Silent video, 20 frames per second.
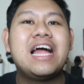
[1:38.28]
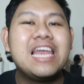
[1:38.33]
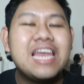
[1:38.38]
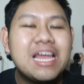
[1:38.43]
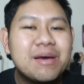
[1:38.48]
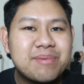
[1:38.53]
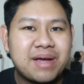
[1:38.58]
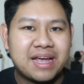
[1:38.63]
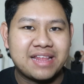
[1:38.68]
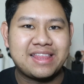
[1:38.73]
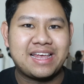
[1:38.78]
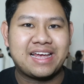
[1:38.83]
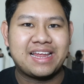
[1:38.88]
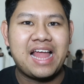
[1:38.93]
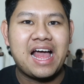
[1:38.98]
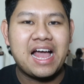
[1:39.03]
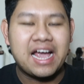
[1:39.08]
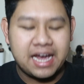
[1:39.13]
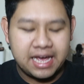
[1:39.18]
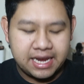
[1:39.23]
เริ่มการแต่ง
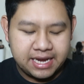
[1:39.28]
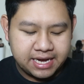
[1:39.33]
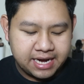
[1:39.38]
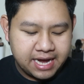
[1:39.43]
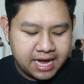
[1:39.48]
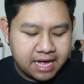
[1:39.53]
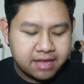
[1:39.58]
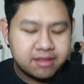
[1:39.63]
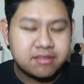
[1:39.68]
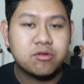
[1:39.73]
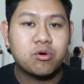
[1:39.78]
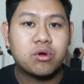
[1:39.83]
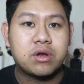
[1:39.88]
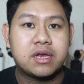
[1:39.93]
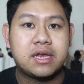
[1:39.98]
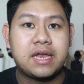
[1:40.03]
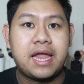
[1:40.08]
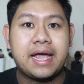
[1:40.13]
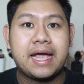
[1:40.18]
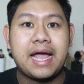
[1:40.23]
หน้ากันนะคะ ส่วน
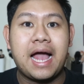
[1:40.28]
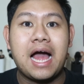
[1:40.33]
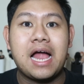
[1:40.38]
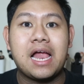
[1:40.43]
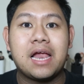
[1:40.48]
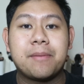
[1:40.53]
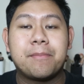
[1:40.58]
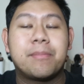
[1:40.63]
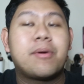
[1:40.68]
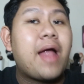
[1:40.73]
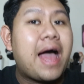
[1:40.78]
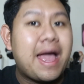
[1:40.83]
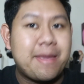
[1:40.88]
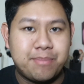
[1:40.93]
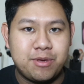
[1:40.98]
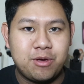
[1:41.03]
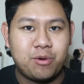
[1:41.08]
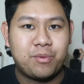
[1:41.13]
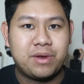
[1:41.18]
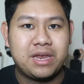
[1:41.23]
ในการพราย
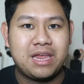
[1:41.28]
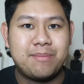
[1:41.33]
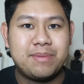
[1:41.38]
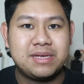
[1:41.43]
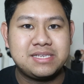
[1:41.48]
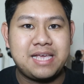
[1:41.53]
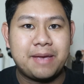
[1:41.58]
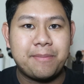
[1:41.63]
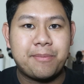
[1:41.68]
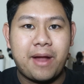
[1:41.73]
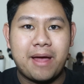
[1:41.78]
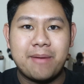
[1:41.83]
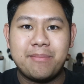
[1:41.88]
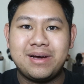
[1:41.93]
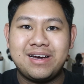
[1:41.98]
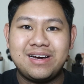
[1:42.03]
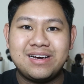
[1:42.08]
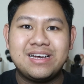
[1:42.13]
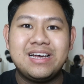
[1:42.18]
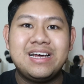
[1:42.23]
ผิววันนี้ไปใช้พราย
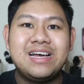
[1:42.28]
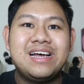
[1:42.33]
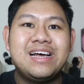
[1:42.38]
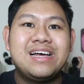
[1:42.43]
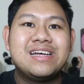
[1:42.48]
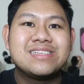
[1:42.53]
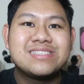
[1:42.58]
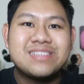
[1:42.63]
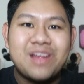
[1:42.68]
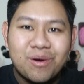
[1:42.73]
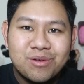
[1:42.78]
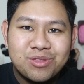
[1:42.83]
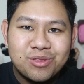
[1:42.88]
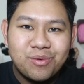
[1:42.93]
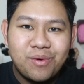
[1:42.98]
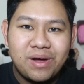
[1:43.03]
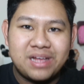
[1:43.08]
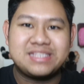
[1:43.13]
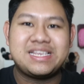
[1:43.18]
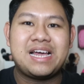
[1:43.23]
เมอร์2
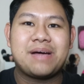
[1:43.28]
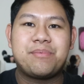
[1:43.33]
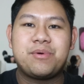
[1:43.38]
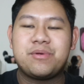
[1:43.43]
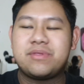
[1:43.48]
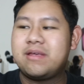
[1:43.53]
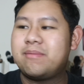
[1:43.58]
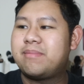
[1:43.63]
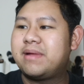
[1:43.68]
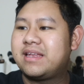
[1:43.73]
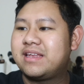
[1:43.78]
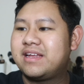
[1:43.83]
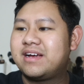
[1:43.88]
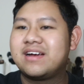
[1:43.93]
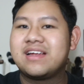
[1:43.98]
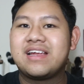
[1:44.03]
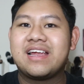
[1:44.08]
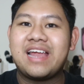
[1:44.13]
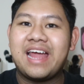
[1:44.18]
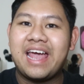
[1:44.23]
ตัวจาก Beauty Blender
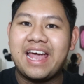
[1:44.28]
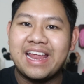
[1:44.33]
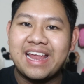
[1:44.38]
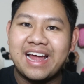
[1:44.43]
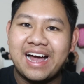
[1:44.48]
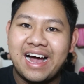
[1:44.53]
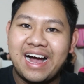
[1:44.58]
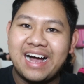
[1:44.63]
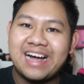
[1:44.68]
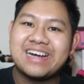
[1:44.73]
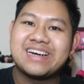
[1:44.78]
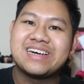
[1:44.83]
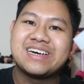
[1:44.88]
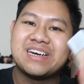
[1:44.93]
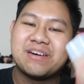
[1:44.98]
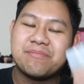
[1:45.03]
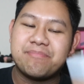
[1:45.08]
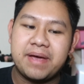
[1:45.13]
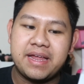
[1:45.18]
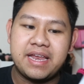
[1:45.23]
นนเองนะคะก็
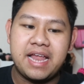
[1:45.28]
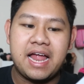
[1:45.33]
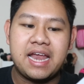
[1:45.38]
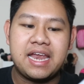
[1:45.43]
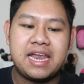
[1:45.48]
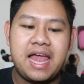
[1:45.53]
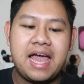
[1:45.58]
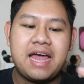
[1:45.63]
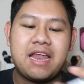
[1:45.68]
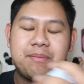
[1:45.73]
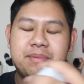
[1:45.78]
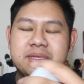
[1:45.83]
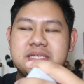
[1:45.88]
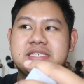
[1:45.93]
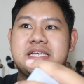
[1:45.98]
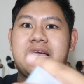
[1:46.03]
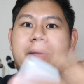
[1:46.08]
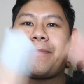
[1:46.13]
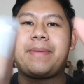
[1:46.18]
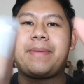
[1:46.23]
คือเป็นอันแรกเดี๋ยวจะใช้